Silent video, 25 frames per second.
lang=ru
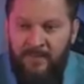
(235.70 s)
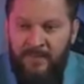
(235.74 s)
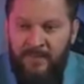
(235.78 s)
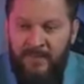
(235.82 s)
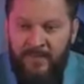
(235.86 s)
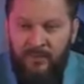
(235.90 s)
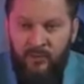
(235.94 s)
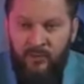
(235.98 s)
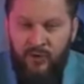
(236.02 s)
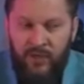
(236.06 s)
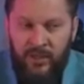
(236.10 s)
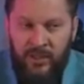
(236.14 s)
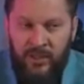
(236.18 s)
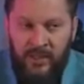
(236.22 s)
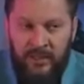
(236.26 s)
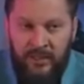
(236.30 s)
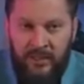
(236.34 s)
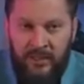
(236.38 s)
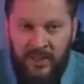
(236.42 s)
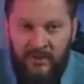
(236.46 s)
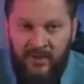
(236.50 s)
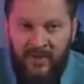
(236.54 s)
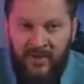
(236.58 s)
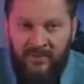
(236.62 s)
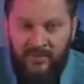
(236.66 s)
Потому что
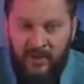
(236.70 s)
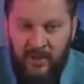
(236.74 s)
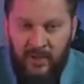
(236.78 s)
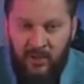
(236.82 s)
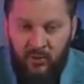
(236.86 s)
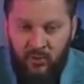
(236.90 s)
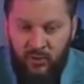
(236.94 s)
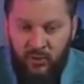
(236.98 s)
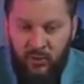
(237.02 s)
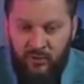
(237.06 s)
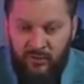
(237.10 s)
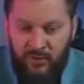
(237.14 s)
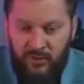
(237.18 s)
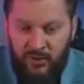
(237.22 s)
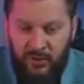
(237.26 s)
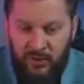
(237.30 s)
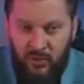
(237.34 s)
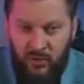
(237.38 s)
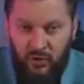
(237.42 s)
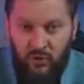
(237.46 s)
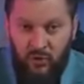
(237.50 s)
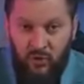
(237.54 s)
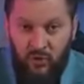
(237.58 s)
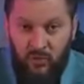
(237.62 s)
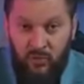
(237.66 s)
когда вы обнаруживаете,
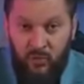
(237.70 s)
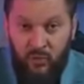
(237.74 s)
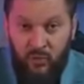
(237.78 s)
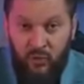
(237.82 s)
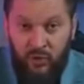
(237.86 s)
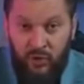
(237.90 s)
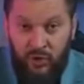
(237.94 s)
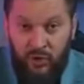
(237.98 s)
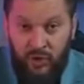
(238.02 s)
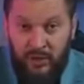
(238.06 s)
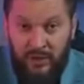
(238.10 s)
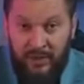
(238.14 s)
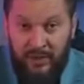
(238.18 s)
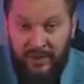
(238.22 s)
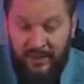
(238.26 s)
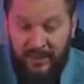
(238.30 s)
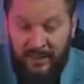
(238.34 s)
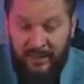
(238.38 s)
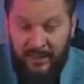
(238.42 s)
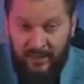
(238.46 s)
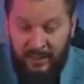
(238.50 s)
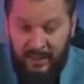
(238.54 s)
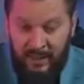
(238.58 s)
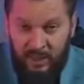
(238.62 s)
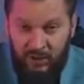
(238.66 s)
что мужчина,
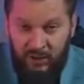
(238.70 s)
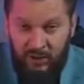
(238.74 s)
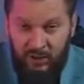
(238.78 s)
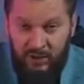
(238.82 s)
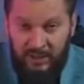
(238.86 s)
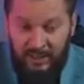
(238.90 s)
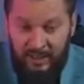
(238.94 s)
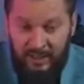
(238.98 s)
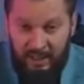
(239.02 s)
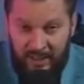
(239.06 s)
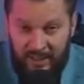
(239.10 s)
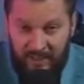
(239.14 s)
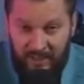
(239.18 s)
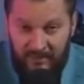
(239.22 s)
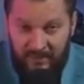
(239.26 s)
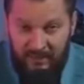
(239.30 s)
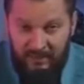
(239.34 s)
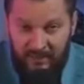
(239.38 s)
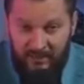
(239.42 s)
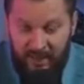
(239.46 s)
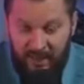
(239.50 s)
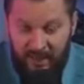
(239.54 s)
находящийся рядом с